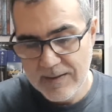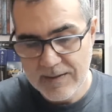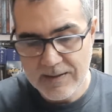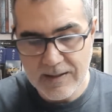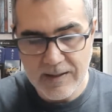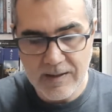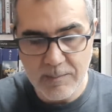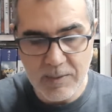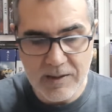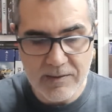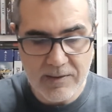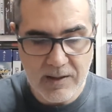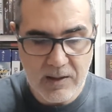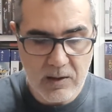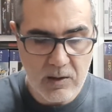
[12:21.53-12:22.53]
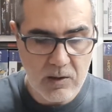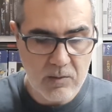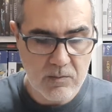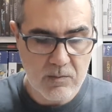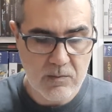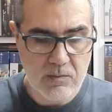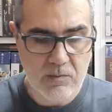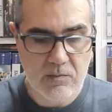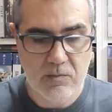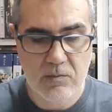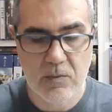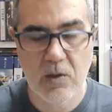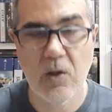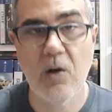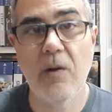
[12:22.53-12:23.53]
Tres de Play 5,
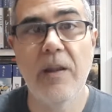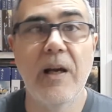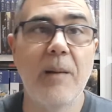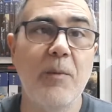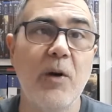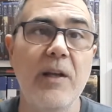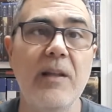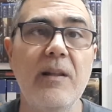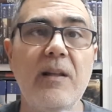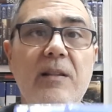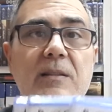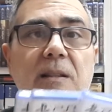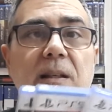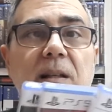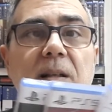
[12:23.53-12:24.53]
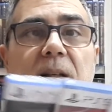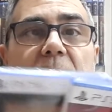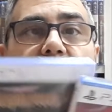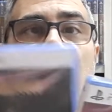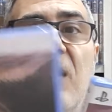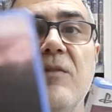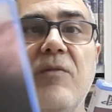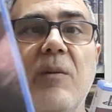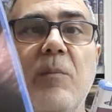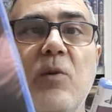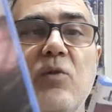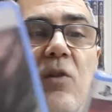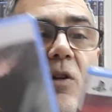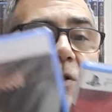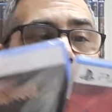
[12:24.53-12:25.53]
dos digamos indies, el
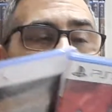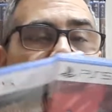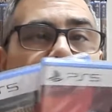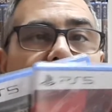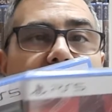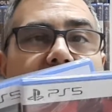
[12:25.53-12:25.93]
Blasphemous 2, el